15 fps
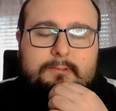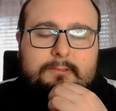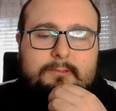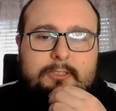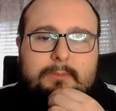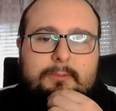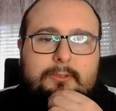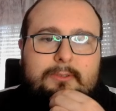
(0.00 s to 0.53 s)

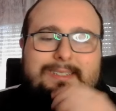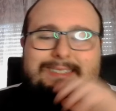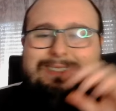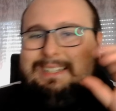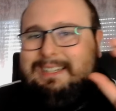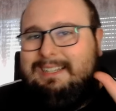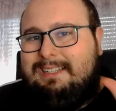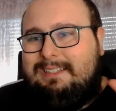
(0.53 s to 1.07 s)
diciamo
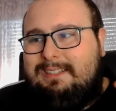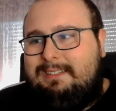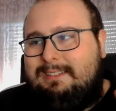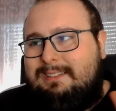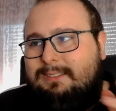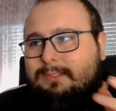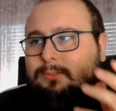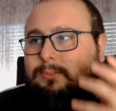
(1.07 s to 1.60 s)
quest'annata
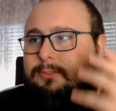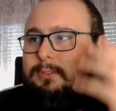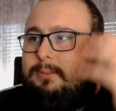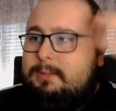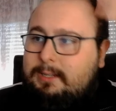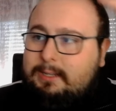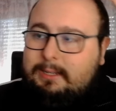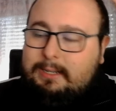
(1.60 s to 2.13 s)
disastrosa
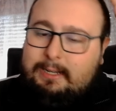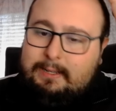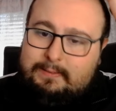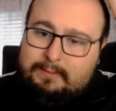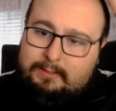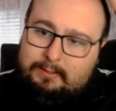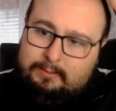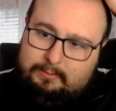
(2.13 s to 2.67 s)
perché
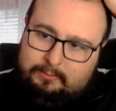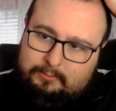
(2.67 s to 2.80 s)
ragazzi